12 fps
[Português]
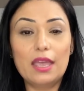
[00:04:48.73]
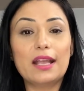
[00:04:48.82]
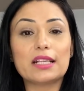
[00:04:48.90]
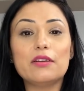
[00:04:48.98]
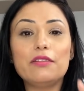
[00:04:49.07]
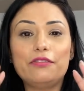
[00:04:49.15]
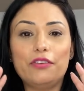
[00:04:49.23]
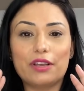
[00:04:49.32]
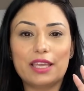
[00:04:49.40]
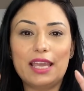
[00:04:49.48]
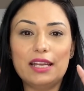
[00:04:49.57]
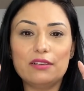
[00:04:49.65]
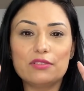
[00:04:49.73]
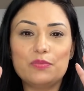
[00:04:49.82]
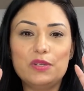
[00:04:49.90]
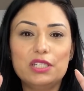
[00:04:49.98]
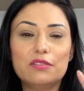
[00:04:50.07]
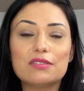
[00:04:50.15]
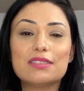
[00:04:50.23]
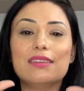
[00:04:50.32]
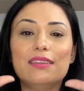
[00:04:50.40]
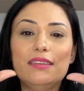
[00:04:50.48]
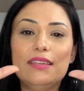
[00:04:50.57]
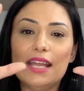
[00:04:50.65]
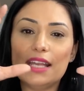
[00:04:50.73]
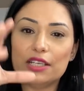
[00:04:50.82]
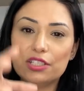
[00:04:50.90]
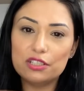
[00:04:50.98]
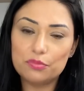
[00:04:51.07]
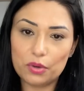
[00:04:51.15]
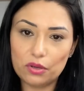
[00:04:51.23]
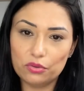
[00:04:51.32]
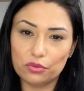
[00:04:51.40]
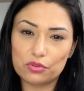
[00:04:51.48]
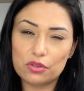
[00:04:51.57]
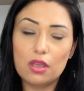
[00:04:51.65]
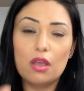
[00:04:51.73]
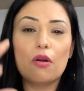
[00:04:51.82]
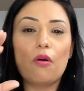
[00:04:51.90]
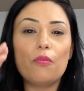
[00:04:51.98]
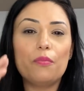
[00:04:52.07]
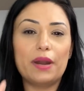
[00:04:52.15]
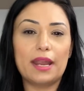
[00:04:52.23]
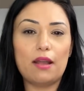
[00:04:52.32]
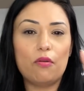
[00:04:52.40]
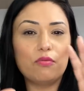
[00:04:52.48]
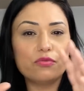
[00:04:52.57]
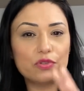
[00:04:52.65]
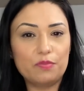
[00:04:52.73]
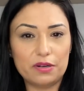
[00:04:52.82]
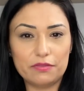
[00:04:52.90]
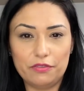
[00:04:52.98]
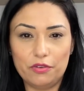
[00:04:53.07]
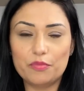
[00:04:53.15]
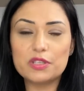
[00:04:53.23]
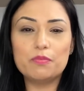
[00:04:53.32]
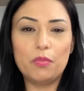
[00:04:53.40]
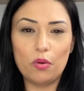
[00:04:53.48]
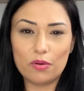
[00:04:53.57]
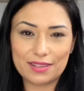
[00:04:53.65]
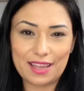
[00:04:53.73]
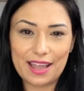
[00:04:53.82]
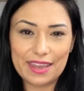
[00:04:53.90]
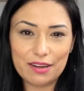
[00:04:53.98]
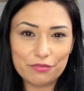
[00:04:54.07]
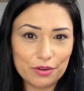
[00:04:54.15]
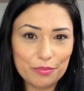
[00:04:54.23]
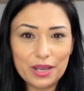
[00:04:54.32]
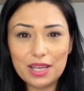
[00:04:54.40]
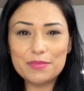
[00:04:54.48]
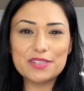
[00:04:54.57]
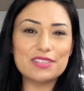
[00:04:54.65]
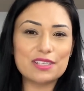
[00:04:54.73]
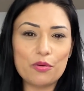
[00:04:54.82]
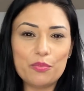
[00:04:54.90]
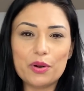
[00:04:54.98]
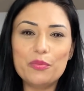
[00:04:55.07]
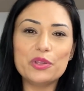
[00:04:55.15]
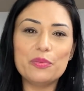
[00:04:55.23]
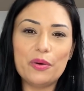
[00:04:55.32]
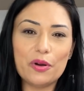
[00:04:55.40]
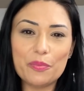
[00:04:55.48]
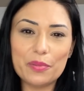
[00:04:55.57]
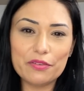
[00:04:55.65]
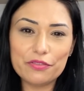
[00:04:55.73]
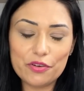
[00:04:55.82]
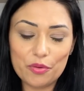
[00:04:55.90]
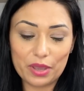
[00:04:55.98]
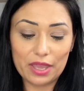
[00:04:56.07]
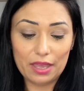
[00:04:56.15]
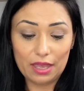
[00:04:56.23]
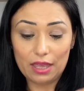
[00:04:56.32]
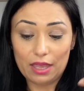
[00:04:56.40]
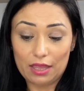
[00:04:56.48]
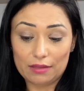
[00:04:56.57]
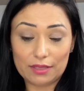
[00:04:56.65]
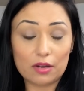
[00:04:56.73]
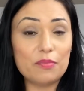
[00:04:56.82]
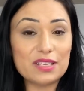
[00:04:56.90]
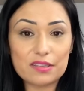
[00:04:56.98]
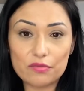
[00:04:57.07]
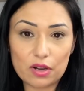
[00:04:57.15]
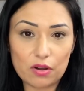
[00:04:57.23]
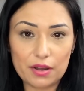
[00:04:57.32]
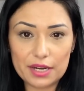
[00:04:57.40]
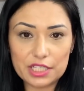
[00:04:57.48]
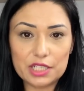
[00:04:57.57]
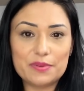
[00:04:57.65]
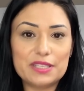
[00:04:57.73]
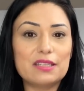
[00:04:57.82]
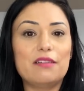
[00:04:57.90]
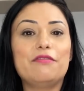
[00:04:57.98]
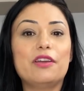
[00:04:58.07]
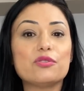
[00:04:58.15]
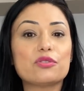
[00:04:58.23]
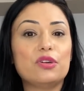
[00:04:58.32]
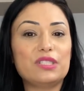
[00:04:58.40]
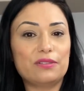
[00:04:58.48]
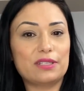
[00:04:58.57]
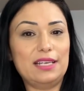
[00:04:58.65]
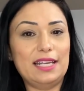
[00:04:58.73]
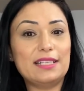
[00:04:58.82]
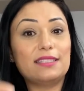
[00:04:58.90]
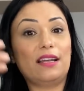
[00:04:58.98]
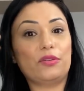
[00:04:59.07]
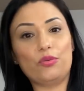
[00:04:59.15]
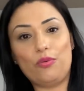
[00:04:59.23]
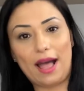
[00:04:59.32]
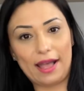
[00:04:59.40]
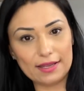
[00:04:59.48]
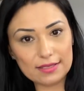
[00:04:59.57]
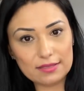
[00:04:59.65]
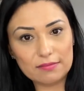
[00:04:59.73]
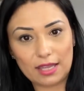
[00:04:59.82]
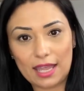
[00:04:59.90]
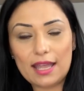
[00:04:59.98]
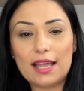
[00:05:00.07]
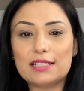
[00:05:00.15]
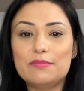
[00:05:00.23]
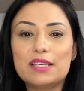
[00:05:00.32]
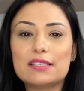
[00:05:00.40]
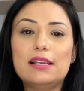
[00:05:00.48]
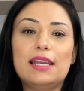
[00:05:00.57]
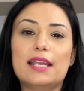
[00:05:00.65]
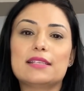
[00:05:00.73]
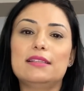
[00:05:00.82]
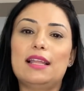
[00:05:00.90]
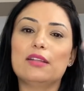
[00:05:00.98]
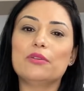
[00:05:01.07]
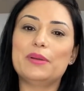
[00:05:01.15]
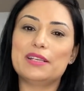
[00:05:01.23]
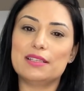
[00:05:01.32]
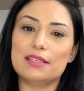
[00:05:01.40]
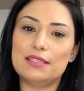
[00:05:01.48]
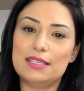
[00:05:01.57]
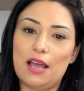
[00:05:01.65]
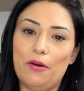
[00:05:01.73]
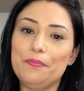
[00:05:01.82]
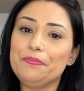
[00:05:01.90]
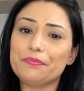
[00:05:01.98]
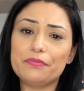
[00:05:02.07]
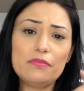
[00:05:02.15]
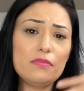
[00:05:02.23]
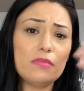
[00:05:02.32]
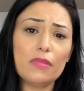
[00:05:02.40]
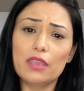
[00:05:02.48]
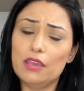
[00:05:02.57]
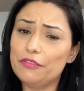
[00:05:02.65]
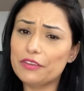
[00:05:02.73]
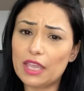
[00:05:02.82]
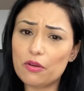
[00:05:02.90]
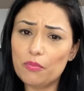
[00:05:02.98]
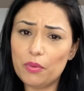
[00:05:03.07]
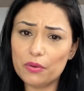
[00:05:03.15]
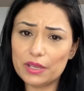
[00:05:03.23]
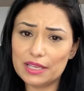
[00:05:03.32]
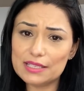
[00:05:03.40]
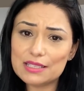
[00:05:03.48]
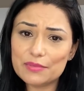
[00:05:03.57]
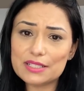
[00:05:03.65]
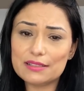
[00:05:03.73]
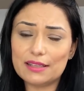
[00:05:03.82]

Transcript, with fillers: Então eu foquei nos pedidos destes produtos. Comprei alguns perfumes, pouco, até a Raiane falou, mãe, mas você comprou muito pouco perfume. Tá começando agora, a gente precisa ver os gostos dos clientes atuais, né? As minhas clientes lá do presencial eu fiquei com pouquíssimas,